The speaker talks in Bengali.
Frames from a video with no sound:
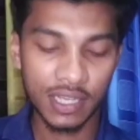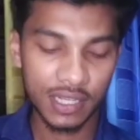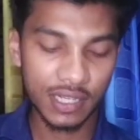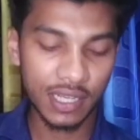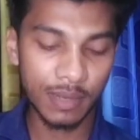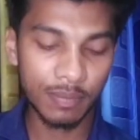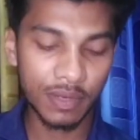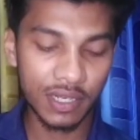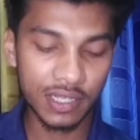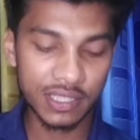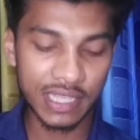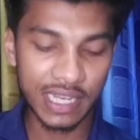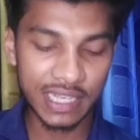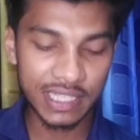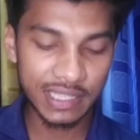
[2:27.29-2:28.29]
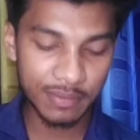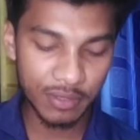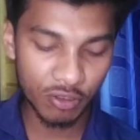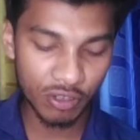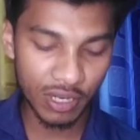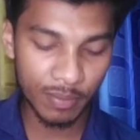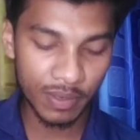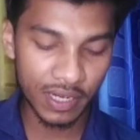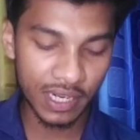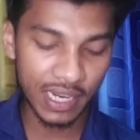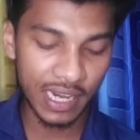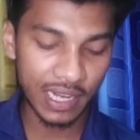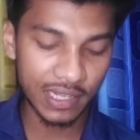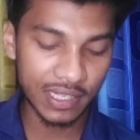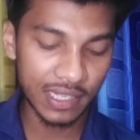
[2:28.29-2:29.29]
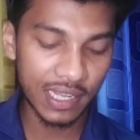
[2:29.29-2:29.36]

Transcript: না আপনারা চাকরিজীবী ওটা আপনারা অ্যাড